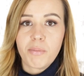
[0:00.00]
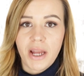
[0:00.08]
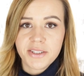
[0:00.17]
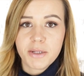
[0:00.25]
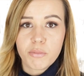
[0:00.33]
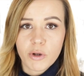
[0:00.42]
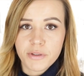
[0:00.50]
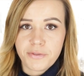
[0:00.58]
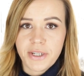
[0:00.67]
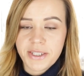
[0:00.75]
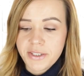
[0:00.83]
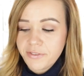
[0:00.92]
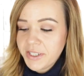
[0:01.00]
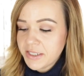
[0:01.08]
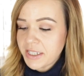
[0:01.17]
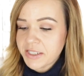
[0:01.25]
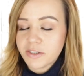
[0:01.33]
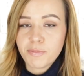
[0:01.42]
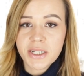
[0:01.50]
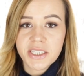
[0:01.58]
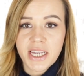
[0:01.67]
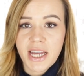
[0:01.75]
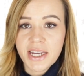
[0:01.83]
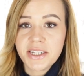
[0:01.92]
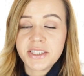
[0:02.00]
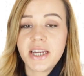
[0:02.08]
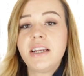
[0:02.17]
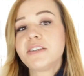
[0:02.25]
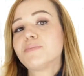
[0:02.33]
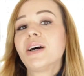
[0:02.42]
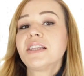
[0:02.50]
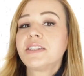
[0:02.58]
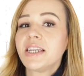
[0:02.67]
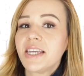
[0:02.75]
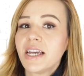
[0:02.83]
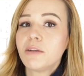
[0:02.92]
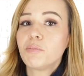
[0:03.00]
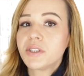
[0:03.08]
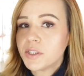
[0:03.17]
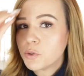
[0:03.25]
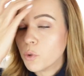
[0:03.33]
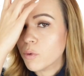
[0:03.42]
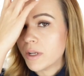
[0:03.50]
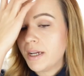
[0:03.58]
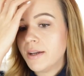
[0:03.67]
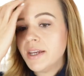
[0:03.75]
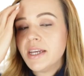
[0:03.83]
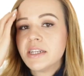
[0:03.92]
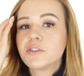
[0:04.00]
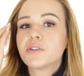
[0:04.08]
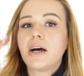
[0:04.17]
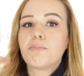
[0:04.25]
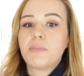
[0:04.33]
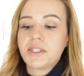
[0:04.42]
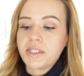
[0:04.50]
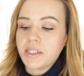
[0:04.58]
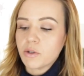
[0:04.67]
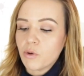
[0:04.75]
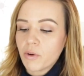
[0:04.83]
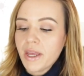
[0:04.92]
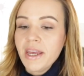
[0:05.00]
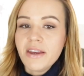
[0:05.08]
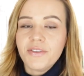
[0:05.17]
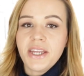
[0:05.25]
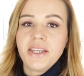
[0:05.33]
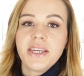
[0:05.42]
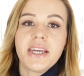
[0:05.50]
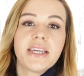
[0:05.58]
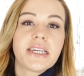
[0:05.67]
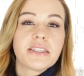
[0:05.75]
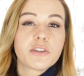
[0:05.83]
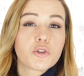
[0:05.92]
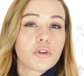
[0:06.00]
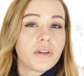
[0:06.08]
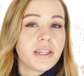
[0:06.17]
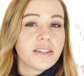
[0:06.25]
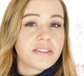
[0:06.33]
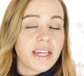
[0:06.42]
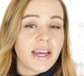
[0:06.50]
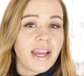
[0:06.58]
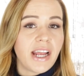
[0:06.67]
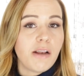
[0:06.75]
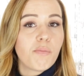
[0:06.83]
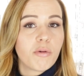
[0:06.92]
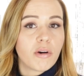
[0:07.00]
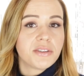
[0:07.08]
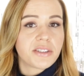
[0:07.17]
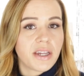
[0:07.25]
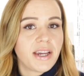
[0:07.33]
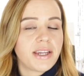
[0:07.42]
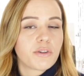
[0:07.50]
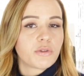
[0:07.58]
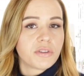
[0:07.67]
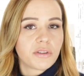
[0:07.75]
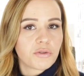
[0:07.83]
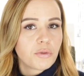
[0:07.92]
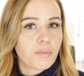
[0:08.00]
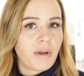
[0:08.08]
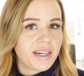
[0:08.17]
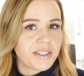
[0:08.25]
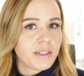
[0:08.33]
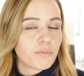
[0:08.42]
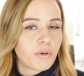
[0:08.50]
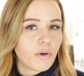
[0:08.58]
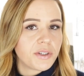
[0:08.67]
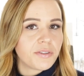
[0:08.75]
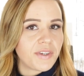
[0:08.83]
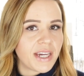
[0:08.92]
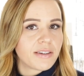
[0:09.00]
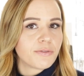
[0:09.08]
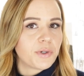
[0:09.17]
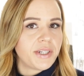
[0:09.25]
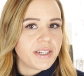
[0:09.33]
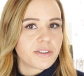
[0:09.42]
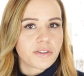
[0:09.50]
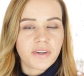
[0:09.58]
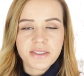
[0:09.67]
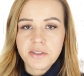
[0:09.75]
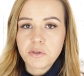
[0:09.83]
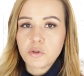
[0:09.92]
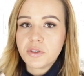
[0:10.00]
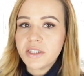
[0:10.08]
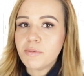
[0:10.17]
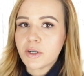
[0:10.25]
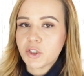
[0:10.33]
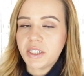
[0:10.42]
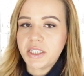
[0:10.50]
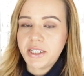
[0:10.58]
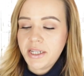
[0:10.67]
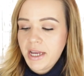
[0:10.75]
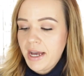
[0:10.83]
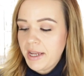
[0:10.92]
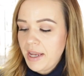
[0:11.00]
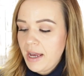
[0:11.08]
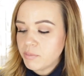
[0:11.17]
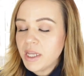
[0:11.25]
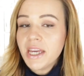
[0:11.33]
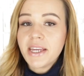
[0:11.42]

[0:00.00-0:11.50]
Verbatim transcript: platinblond werdet. Wie gesagt, es macht die Haare nicht heller, es macht sie eher ein bisschen dunkler, so eine Abmattierung. Wenn ihr jetzt schon sehr hellblond seid und so platinblond werden wollt, also quasi so einen Silberstich in den Haaren habt,